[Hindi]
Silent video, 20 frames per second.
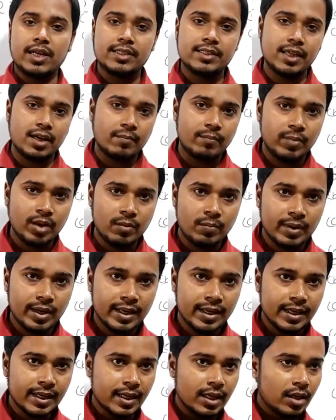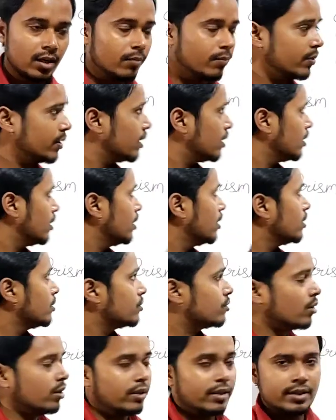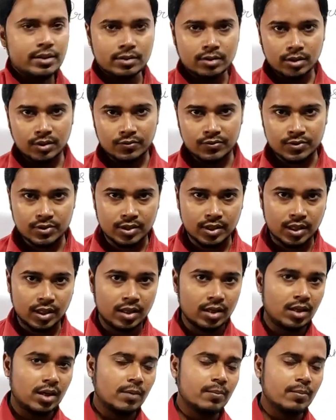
एग्जाम्पल पढ़ेंगे यहाँ पर सॉलिड शेप्स के